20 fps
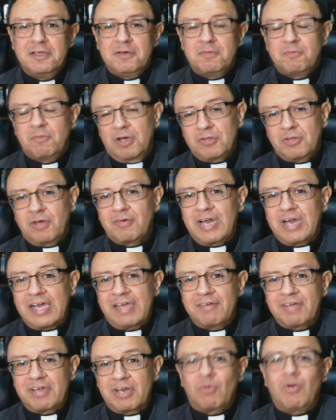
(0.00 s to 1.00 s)
bueno, habrá que
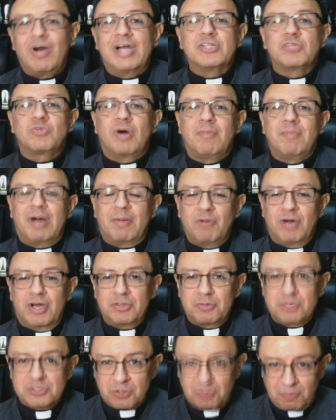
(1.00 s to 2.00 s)
ver cuánto amamos a
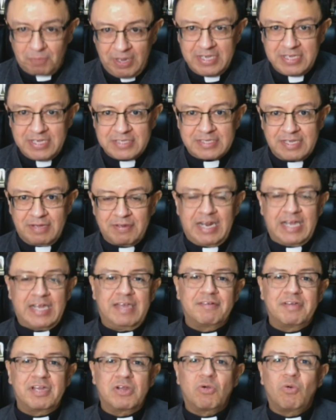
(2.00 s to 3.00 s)
nuestro país, habrá que
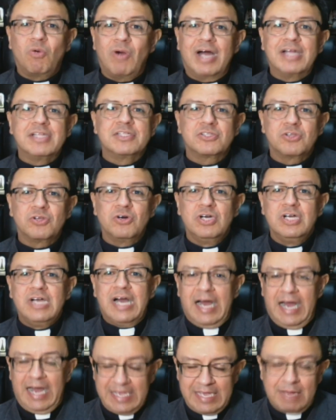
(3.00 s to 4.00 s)
ver cuánto
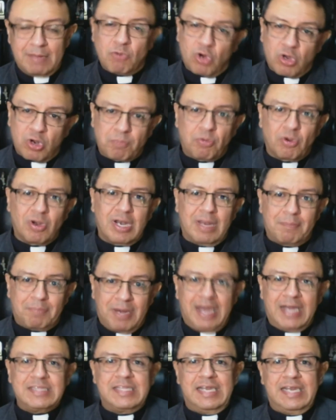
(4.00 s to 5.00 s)
hay amor por la
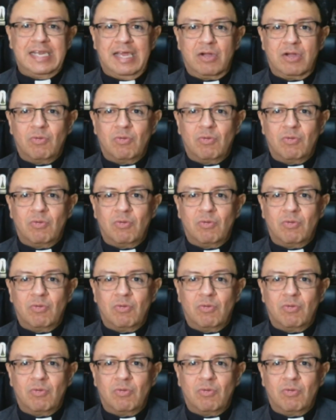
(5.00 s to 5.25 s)
patria,